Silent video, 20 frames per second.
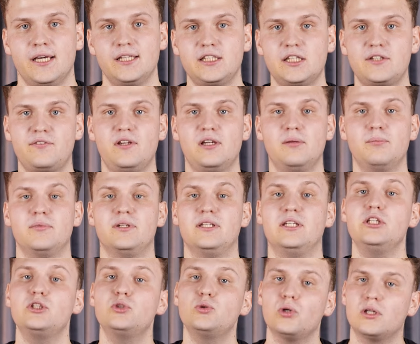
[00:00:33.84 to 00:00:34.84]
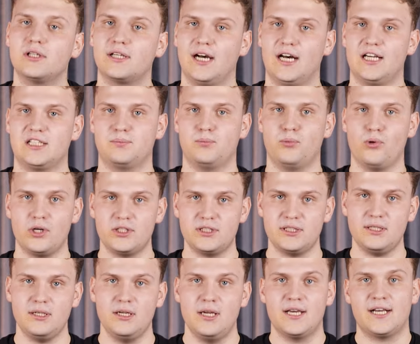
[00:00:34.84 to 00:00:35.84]
Этот фильм не только о
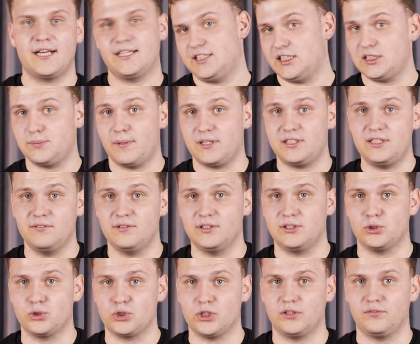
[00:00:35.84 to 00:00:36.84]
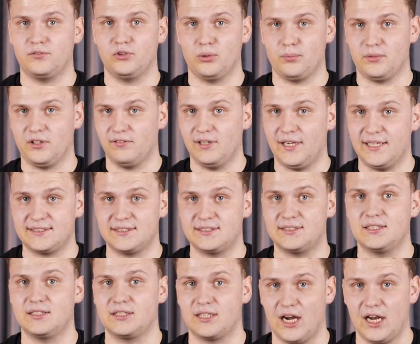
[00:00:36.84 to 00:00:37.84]
спорте, хотя спортивный сюжет в нем является
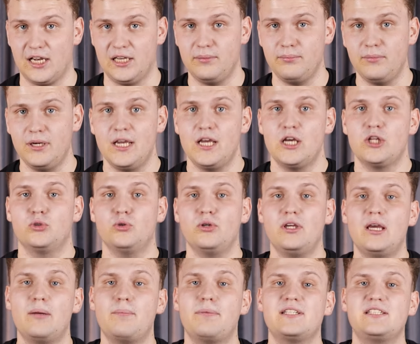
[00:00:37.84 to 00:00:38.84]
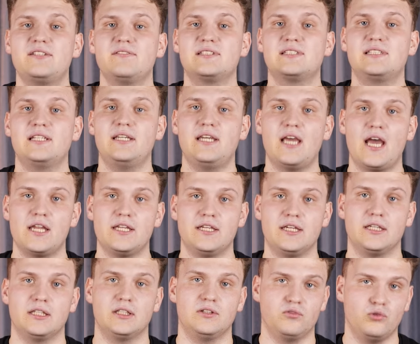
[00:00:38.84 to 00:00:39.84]
центральным, но и о
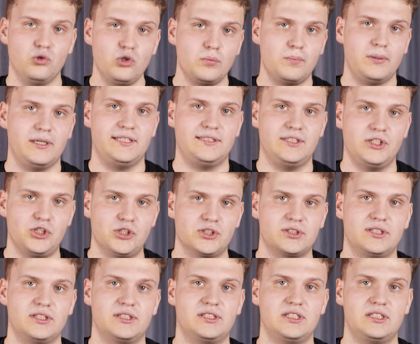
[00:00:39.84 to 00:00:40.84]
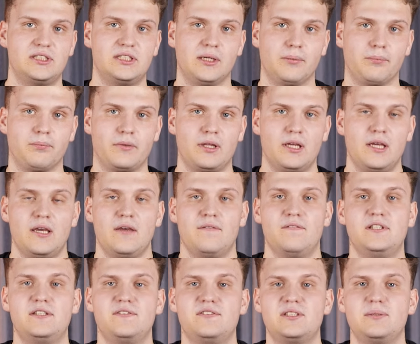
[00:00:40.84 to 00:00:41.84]
противостоянии двух политических систем.
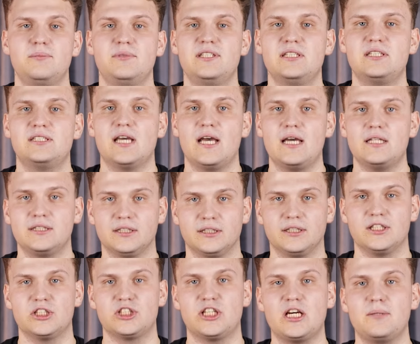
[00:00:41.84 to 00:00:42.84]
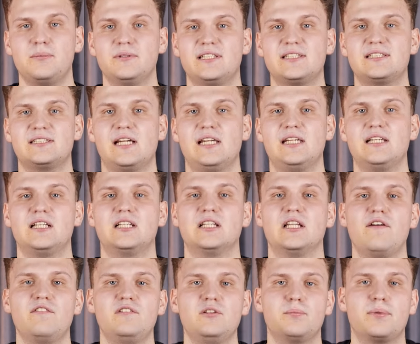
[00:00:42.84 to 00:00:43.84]
Ведь в 70-х шахматы стали
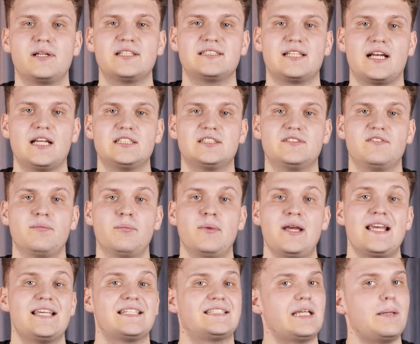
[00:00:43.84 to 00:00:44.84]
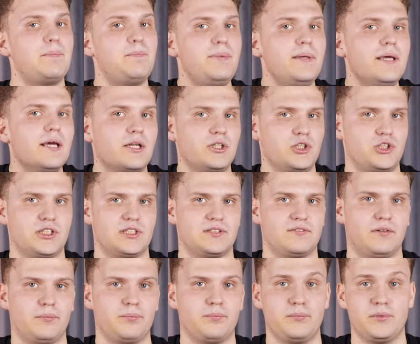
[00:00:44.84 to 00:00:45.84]
главным пространством
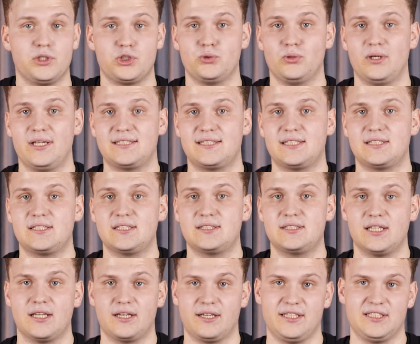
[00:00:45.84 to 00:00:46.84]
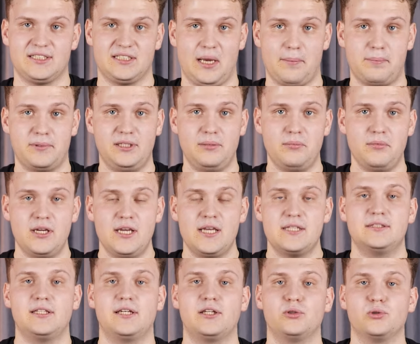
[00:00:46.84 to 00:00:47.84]
соперничества между СССР и Западом
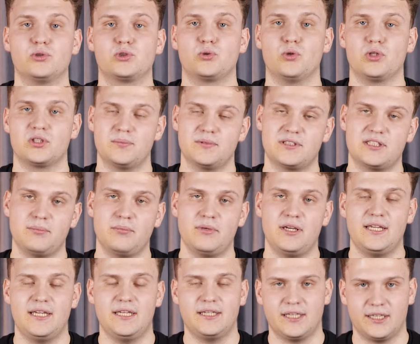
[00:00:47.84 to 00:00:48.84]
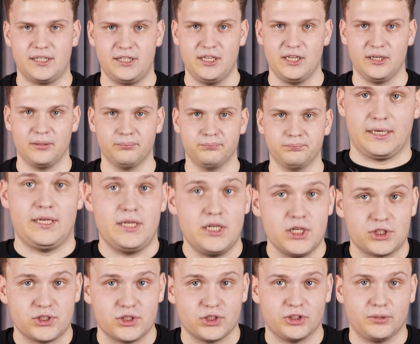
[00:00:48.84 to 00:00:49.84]
наряду с космосом и хоккеем.
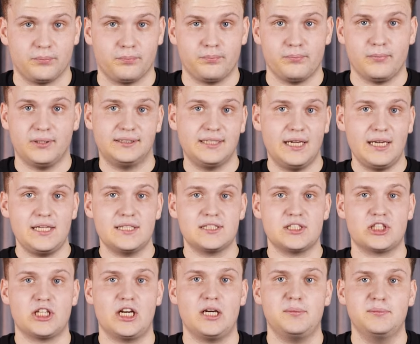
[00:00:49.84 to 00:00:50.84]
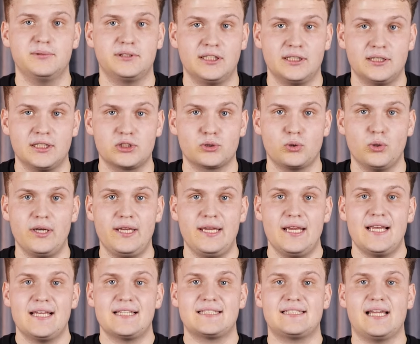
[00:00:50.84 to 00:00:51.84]
Конечно же, баталии за шахматной
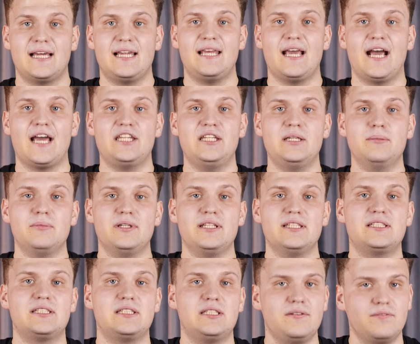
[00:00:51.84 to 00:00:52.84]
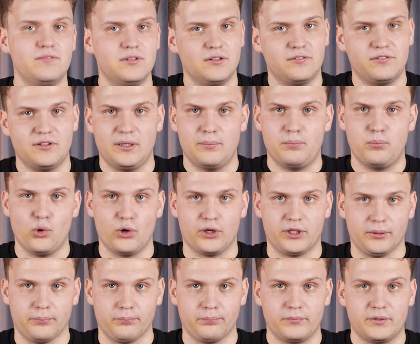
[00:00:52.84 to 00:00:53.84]
доской стали одним из символов
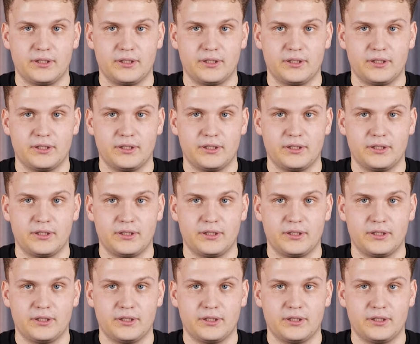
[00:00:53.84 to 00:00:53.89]
эпохи.